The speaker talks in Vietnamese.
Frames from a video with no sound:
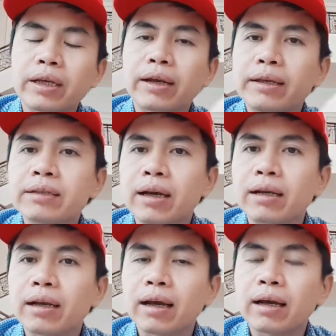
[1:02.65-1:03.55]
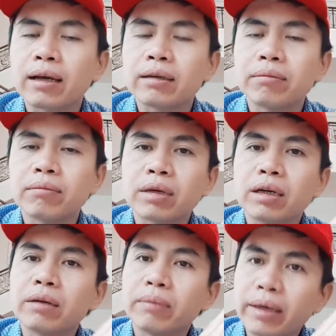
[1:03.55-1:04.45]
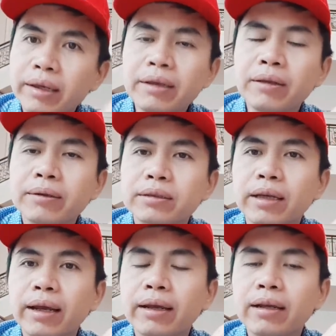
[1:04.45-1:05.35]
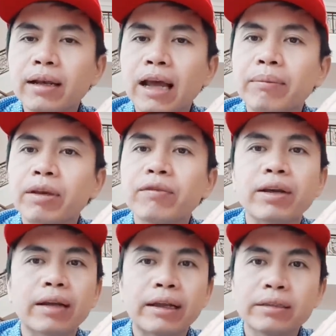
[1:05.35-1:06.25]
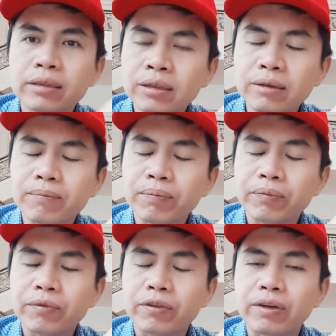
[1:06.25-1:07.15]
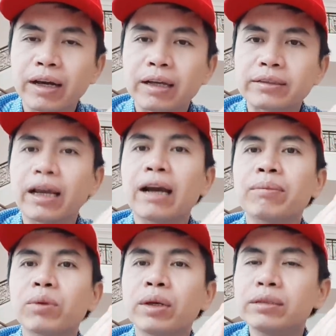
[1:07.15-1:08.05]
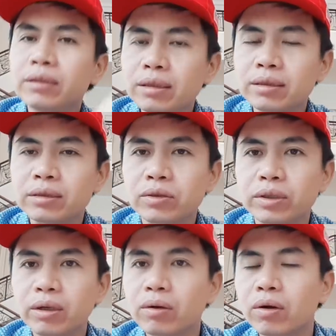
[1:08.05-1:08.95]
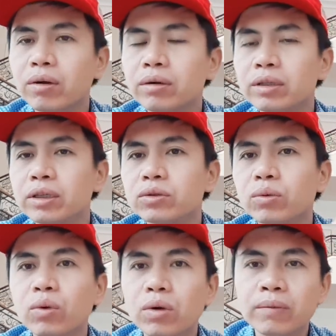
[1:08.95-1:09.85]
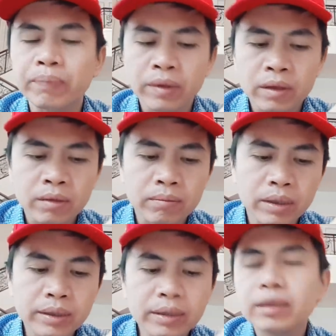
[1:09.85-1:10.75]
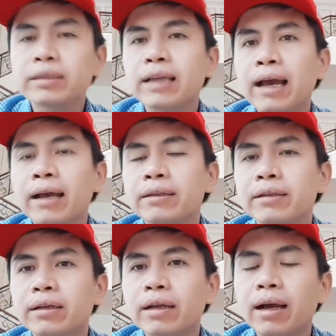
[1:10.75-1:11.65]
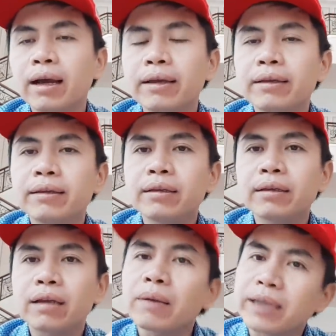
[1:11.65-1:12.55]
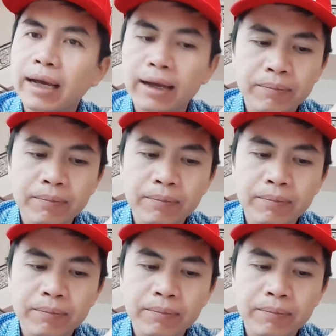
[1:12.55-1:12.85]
nghĩ rằng là người Mỹ sẽ làm cái việc này trước và sẽ áp thuế trước rồi sau đó thì Trung Quốc mới đưa ra những cái đáp trả.